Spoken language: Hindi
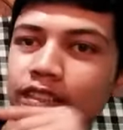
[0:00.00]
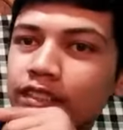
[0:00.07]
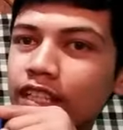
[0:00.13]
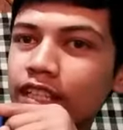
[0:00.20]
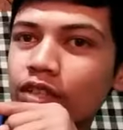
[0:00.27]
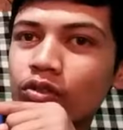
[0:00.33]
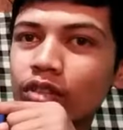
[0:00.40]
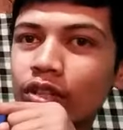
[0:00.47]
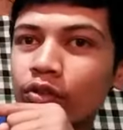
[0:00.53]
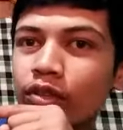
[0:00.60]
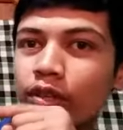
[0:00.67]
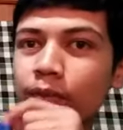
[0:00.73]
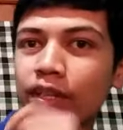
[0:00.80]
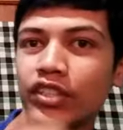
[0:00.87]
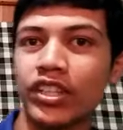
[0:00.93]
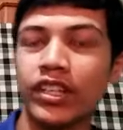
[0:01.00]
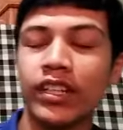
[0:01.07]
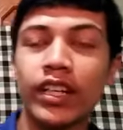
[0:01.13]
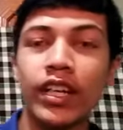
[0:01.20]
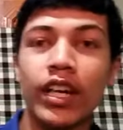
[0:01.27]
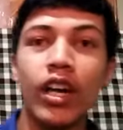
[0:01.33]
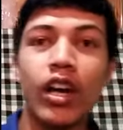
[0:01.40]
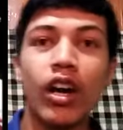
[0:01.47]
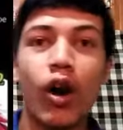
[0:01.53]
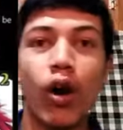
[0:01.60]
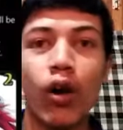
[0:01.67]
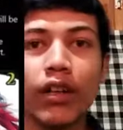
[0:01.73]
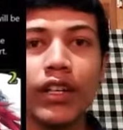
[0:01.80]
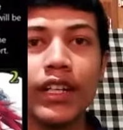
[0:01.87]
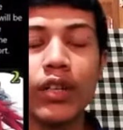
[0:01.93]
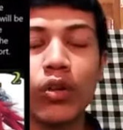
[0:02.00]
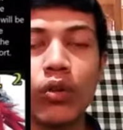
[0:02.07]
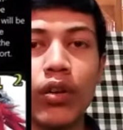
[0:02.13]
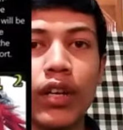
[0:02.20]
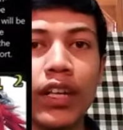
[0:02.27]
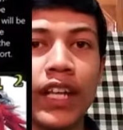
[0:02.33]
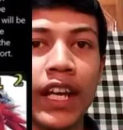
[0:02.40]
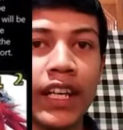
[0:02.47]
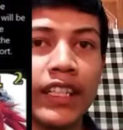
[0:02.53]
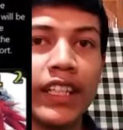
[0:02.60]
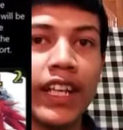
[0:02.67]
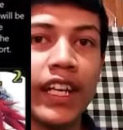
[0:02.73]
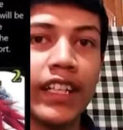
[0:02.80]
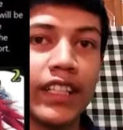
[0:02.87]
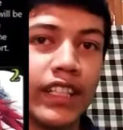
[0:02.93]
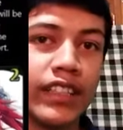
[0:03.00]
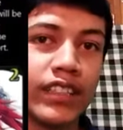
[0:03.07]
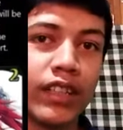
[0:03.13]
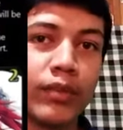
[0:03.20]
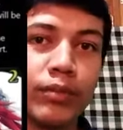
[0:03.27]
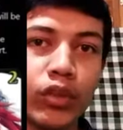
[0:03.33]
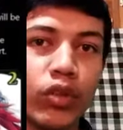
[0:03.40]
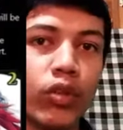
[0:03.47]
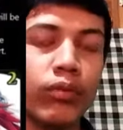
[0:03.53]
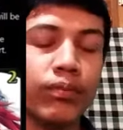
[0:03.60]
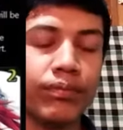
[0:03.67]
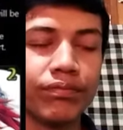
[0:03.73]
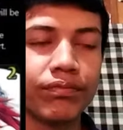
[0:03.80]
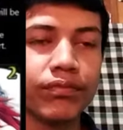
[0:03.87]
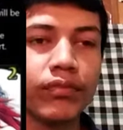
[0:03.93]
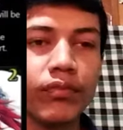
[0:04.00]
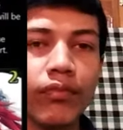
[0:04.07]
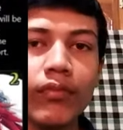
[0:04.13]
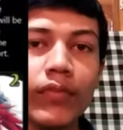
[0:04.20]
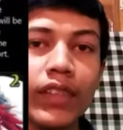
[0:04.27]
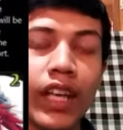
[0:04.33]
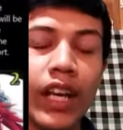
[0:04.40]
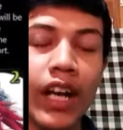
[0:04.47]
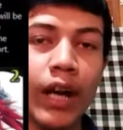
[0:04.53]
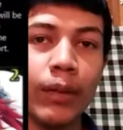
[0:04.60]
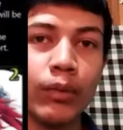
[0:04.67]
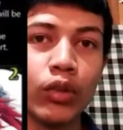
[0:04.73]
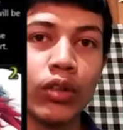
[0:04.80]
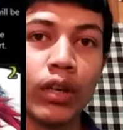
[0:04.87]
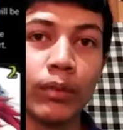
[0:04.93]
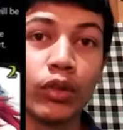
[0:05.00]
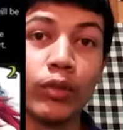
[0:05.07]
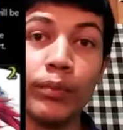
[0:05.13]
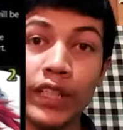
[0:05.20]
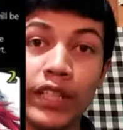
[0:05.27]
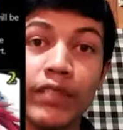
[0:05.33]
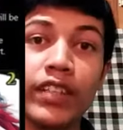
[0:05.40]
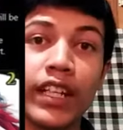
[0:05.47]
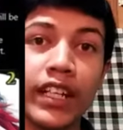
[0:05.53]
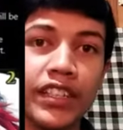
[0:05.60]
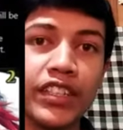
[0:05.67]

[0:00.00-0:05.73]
देख सकते हैं उनका ट्विटर पेज है ऑलरेडी उन्होंने कह दिया है ये सब तो आप लोग अब तो बिलीव कर